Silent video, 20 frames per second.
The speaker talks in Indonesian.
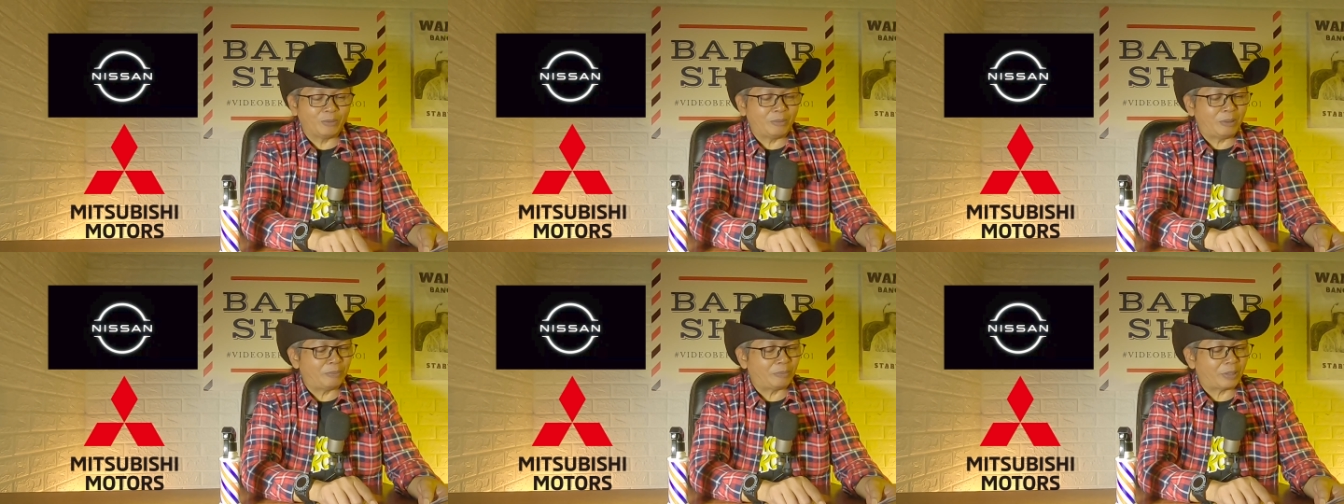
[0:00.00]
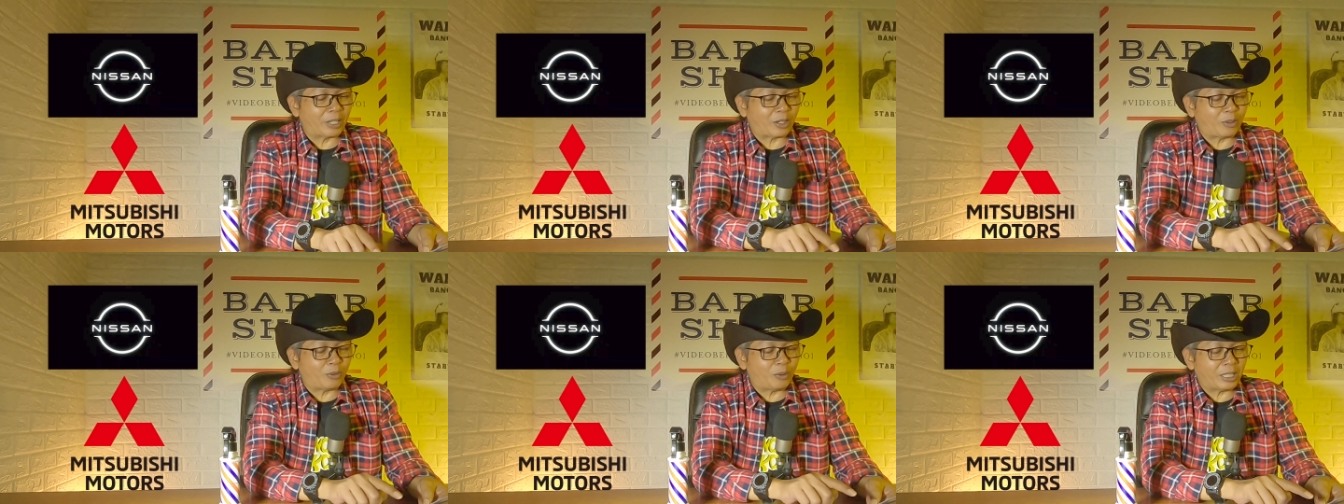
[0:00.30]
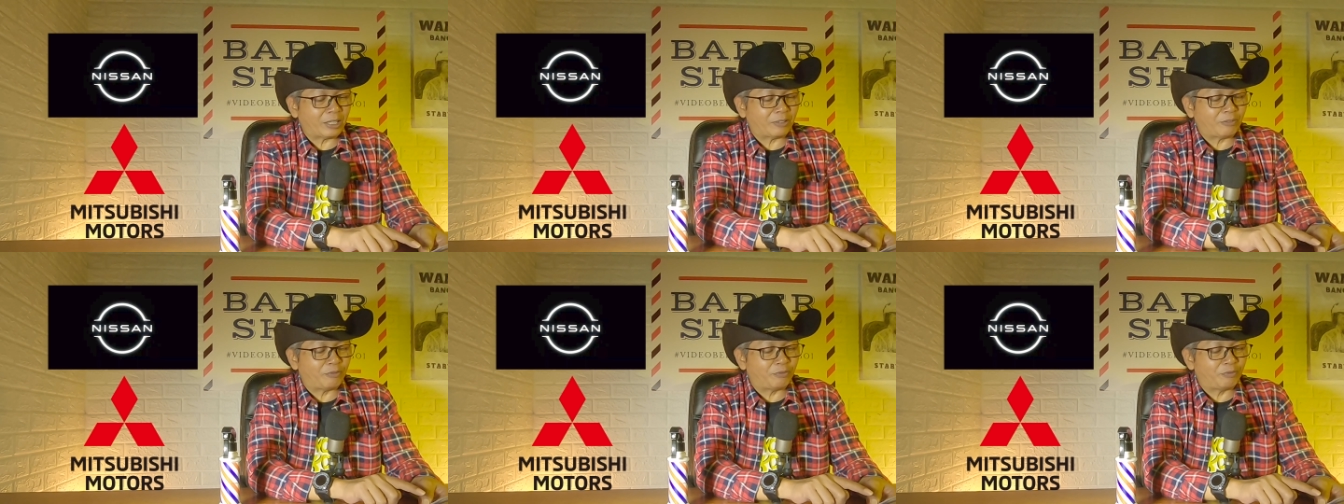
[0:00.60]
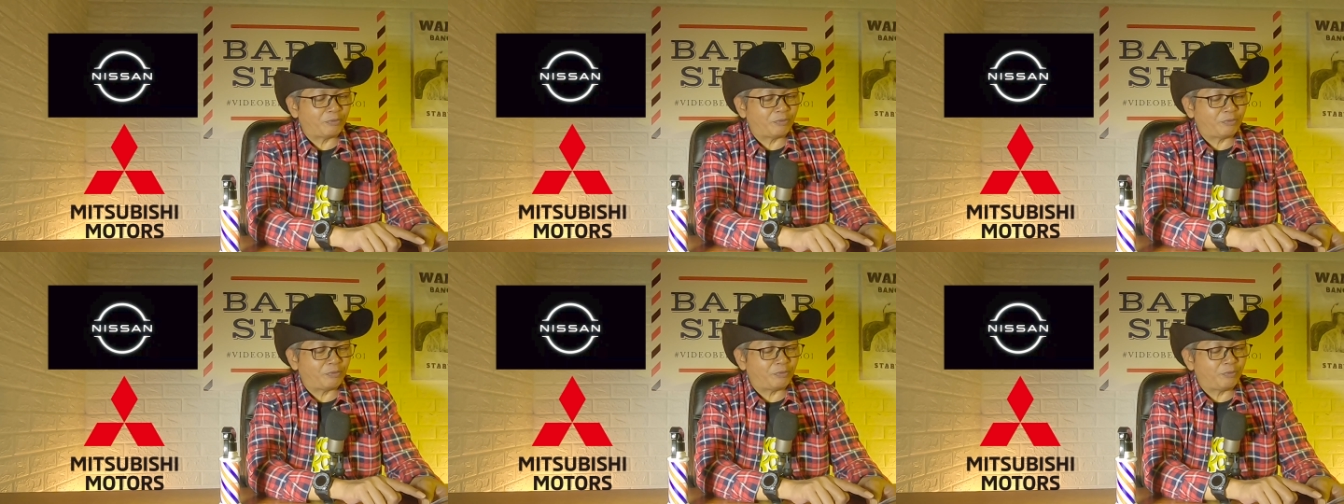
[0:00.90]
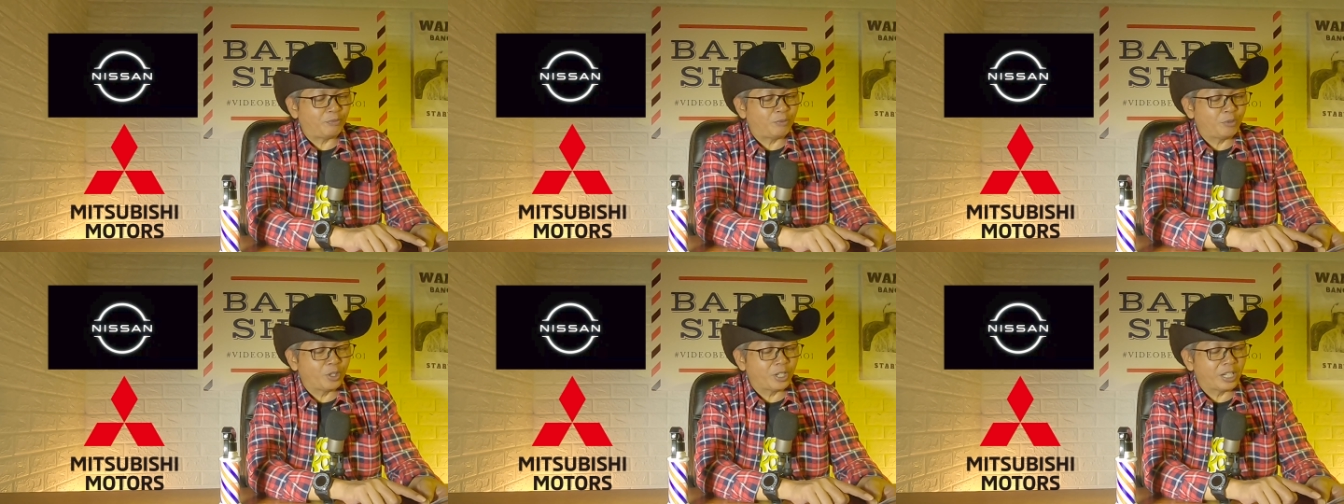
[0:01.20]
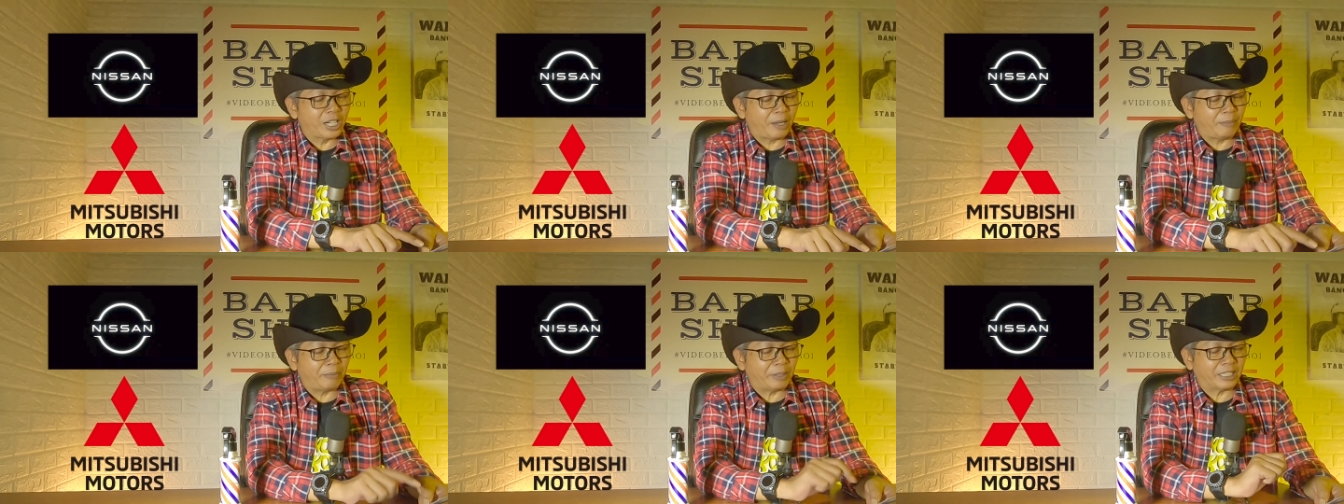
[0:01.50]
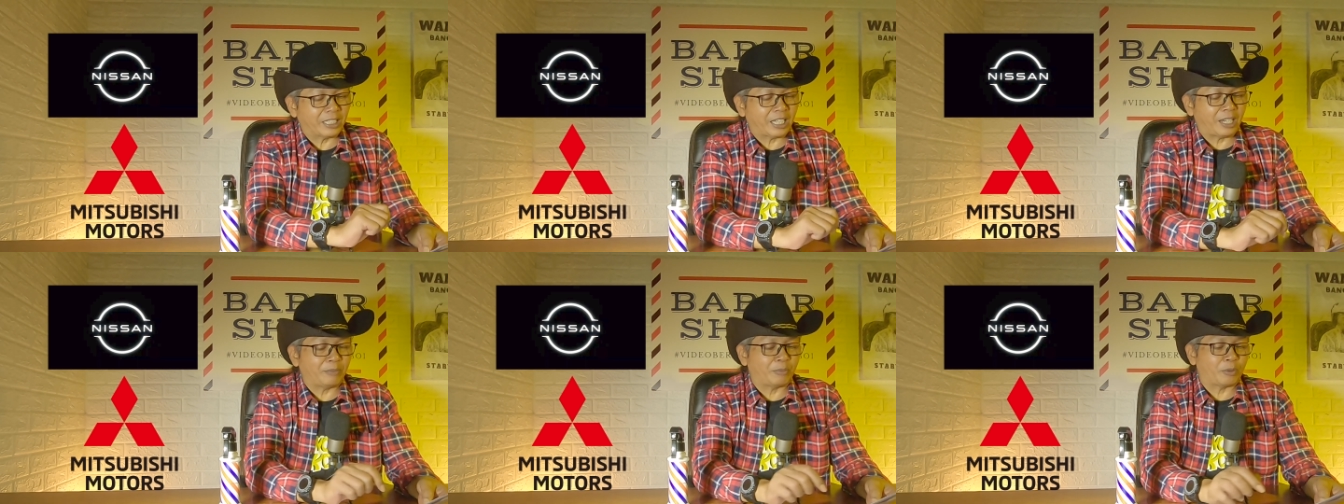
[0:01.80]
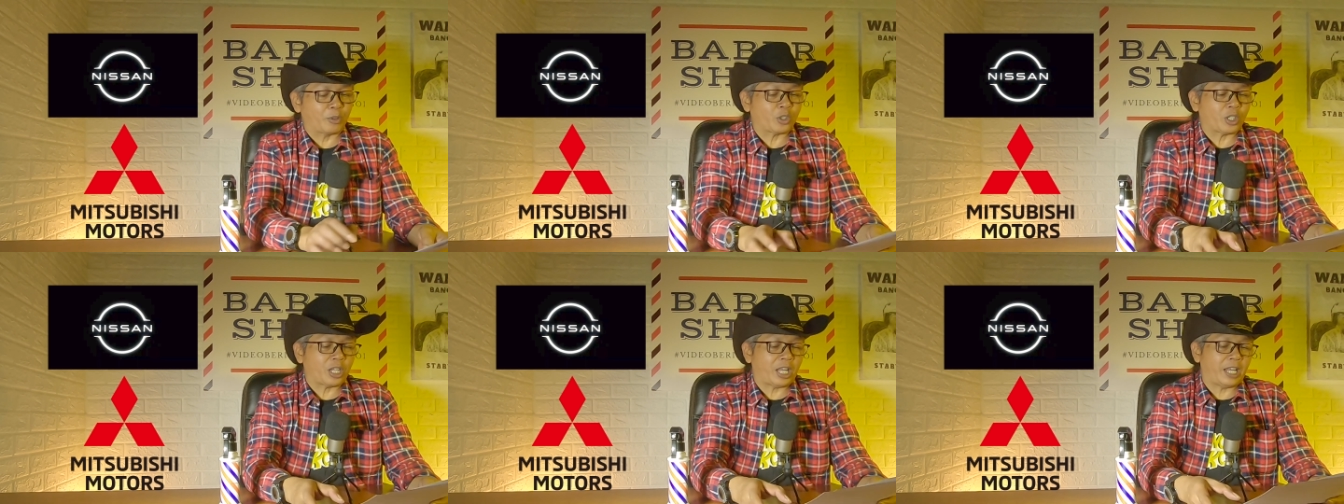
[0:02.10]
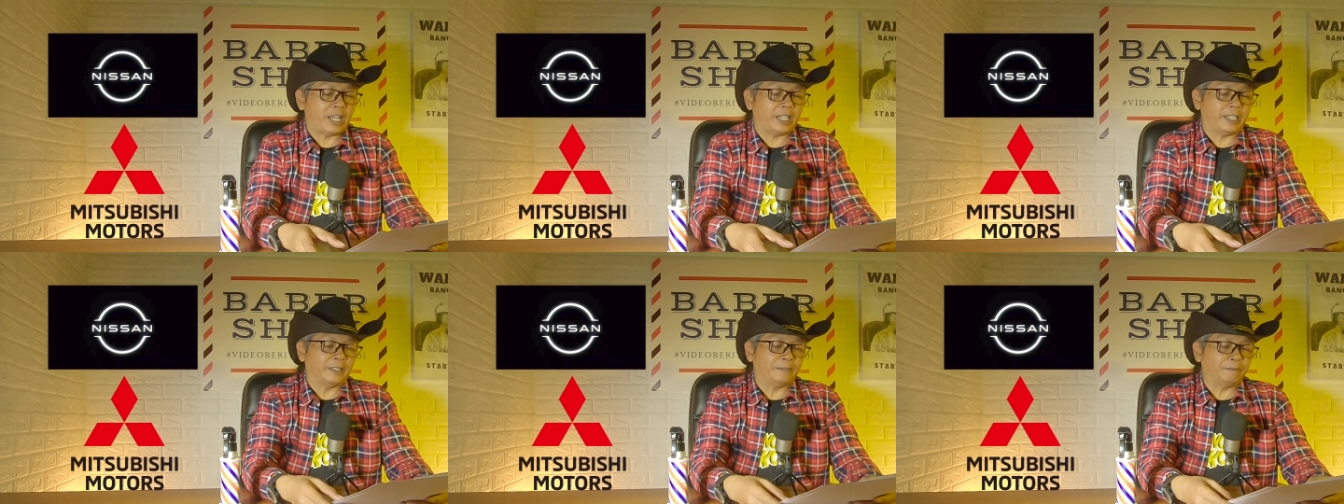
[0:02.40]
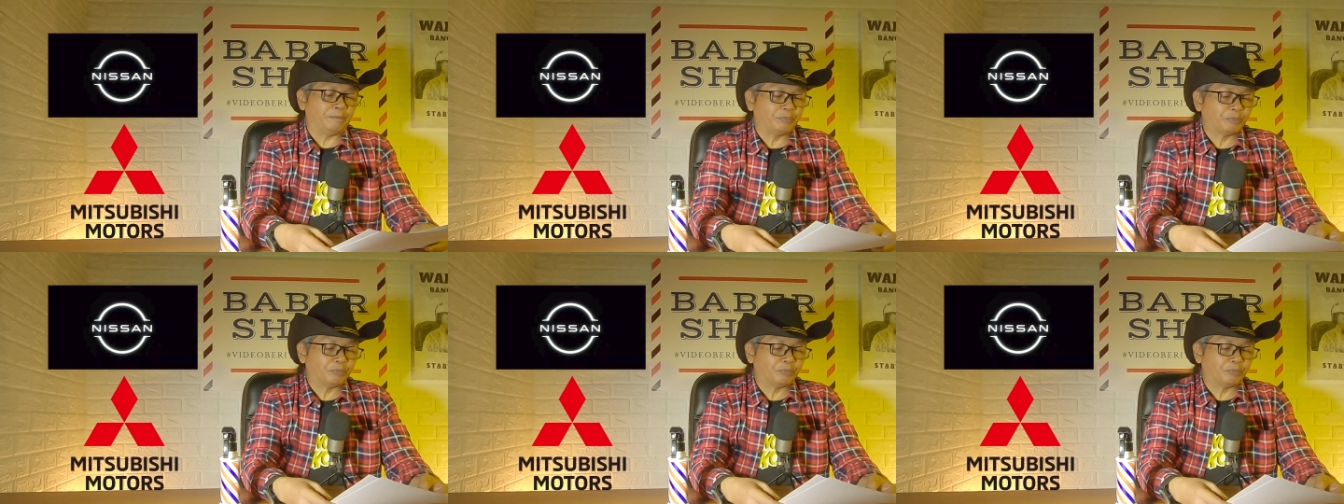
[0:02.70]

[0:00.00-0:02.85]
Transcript: memperkuat fundamental perusahaan.